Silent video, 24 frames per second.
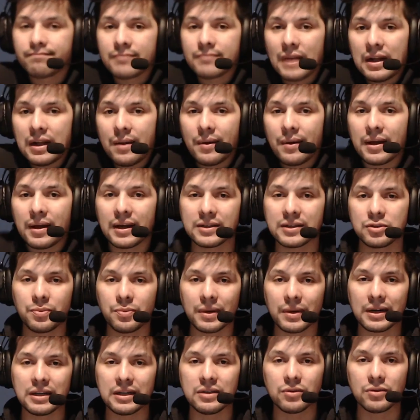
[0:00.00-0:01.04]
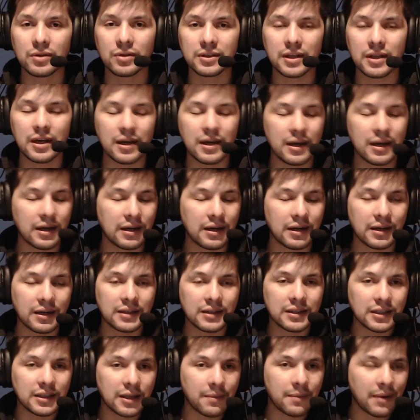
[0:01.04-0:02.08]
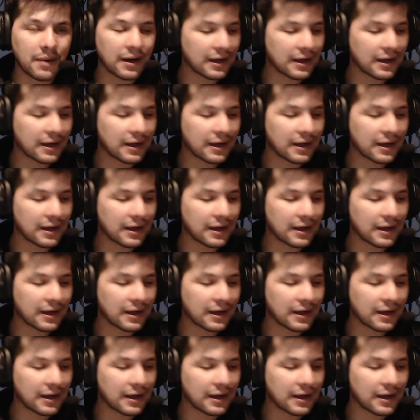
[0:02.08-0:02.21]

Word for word: La verdad que es súper lindo este, este tema.